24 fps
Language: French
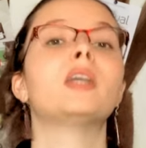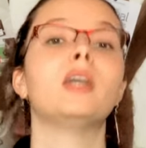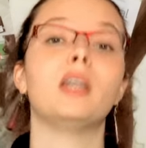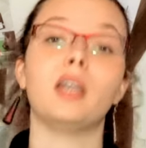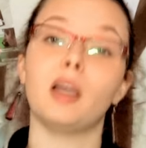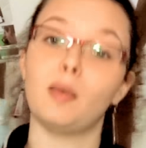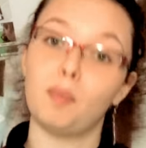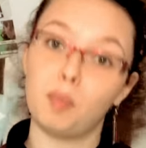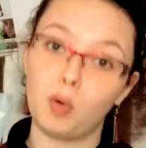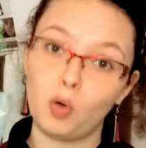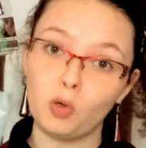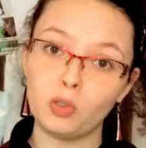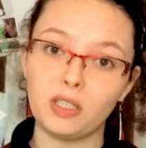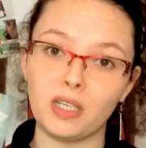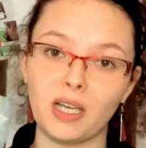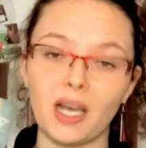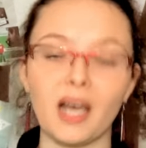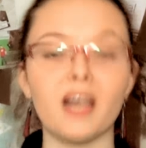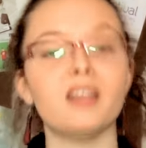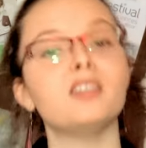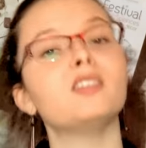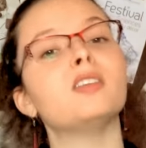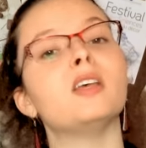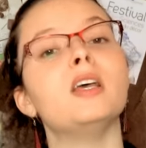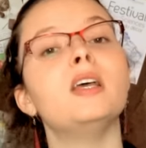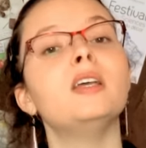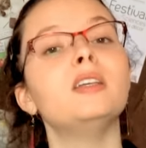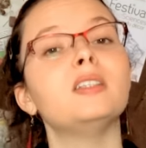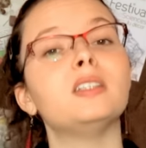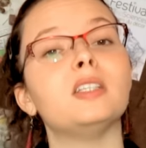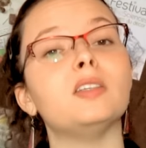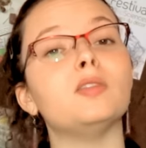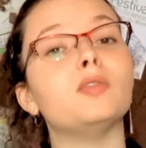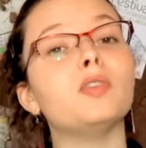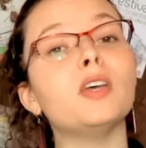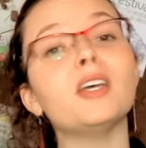la protéase,
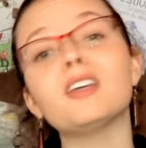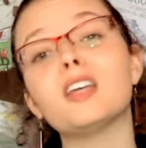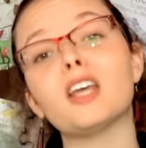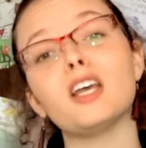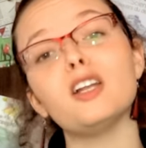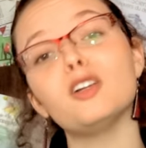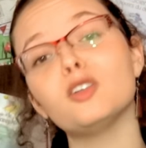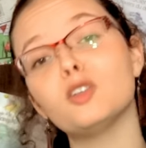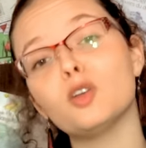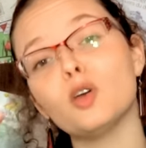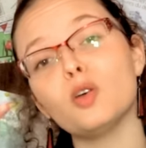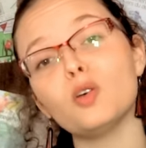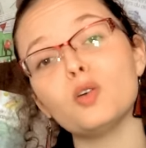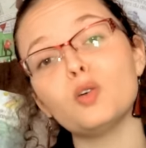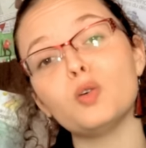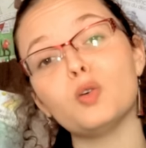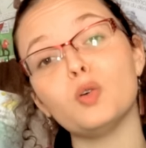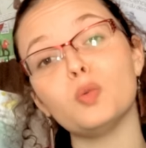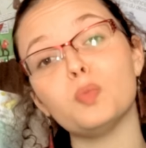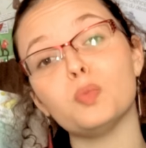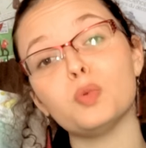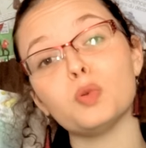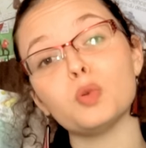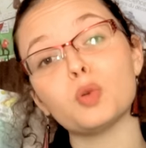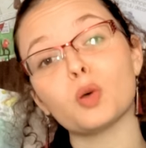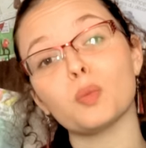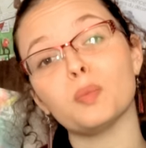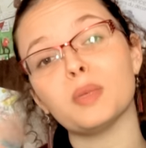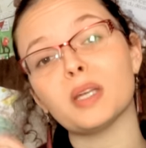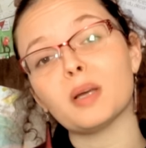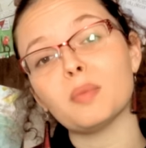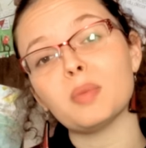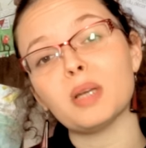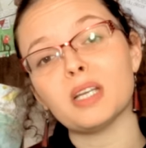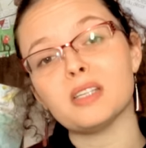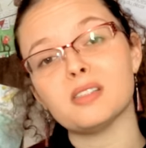qui fait quelques coupures
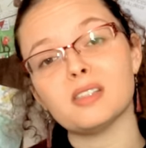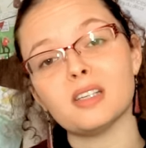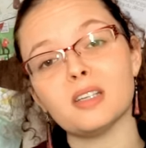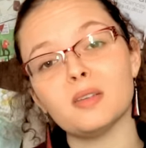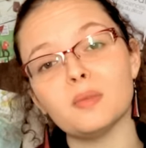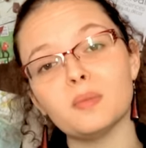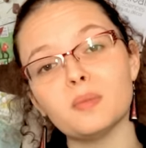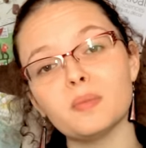bien placées.